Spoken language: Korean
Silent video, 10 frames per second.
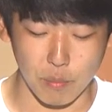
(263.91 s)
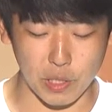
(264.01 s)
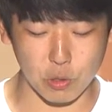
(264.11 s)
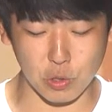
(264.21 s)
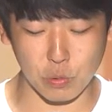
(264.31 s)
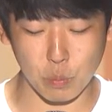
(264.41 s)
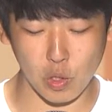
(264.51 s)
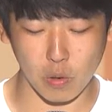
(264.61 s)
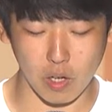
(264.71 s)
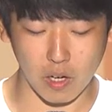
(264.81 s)
매주
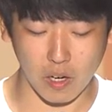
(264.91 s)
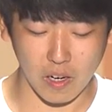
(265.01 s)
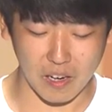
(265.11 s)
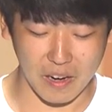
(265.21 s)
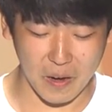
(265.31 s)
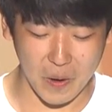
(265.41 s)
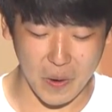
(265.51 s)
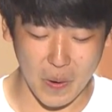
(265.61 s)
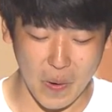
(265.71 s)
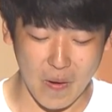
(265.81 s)
순모
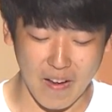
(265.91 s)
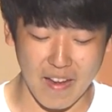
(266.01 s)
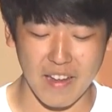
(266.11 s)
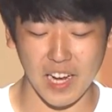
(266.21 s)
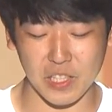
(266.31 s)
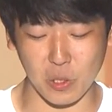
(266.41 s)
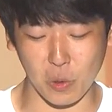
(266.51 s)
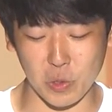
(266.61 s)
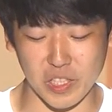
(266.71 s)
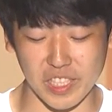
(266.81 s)
한
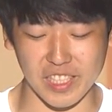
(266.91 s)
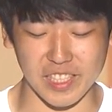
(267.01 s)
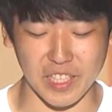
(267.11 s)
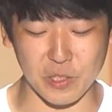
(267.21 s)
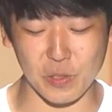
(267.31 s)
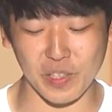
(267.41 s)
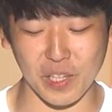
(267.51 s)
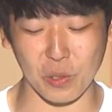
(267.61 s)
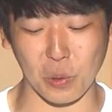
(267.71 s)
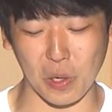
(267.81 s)
영혼이
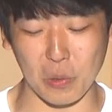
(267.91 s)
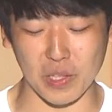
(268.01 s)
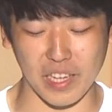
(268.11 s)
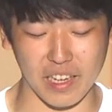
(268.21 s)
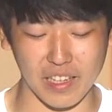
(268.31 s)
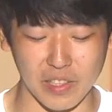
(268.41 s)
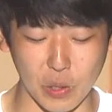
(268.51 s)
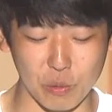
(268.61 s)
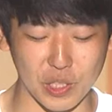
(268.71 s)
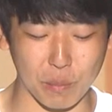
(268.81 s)
예수님께로 돌아올 때
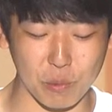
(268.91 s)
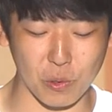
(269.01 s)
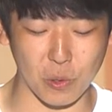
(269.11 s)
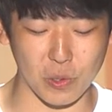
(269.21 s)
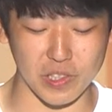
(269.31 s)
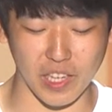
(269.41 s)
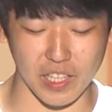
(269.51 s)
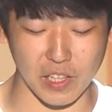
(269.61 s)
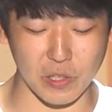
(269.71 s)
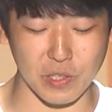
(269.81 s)
너무 기쁘고
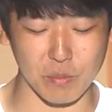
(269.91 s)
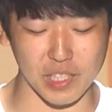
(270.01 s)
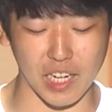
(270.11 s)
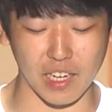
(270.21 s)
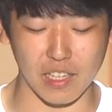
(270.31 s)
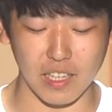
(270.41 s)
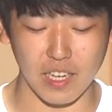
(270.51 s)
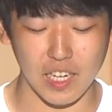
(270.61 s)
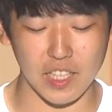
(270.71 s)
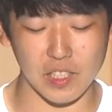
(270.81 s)
은혜가 되었습니다.
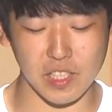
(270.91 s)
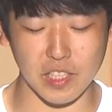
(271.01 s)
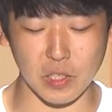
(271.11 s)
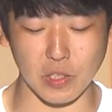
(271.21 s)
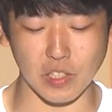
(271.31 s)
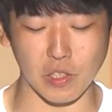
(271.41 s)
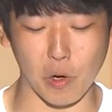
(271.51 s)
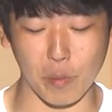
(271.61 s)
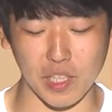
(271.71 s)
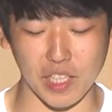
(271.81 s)

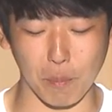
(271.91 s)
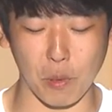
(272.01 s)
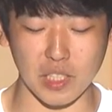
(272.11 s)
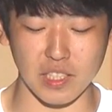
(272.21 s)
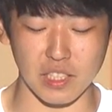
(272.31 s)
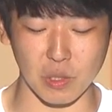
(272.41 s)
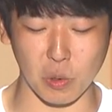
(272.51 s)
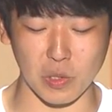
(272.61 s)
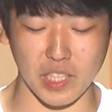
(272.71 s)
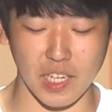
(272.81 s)
하나님께서는 얼마나
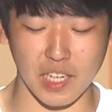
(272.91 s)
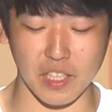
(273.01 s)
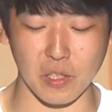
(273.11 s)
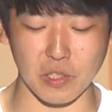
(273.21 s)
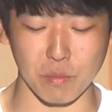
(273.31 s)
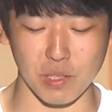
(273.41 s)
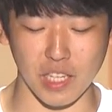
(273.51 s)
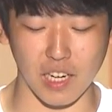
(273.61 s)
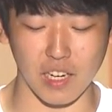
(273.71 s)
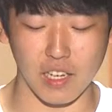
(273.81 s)
기뻐하실지도 생각하게
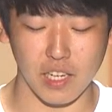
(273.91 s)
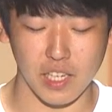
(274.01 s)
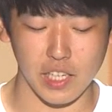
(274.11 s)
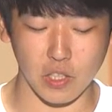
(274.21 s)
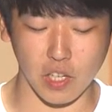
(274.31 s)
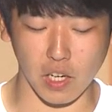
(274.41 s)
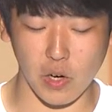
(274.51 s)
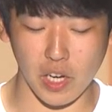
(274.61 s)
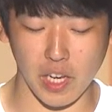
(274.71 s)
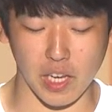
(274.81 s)
되었습니다. 이렇게
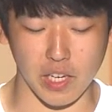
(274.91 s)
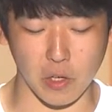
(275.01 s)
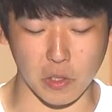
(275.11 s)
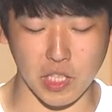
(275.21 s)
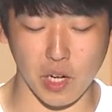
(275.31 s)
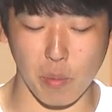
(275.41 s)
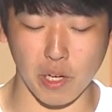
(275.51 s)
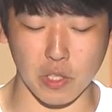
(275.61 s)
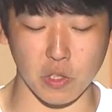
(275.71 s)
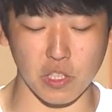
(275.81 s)
과에 여러
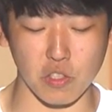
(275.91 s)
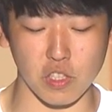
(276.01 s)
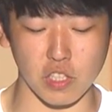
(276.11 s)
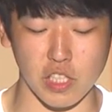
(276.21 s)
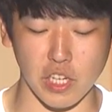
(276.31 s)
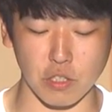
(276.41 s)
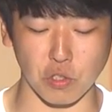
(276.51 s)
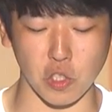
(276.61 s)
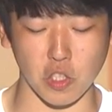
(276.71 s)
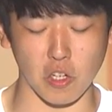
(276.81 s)
사람에게 전할 수 있는 기회를
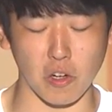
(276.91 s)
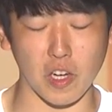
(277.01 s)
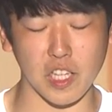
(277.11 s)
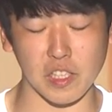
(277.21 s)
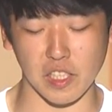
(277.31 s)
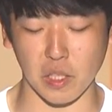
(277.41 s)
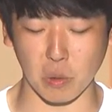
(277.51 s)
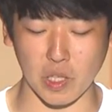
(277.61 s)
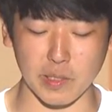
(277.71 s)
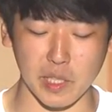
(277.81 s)
주셔서 하나님께
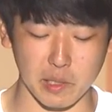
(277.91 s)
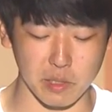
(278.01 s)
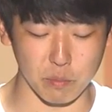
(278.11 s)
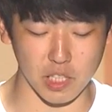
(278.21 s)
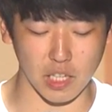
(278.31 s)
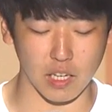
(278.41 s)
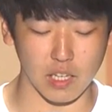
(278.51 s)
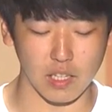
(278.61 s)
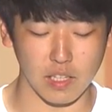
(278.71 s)
또 감사했습니다.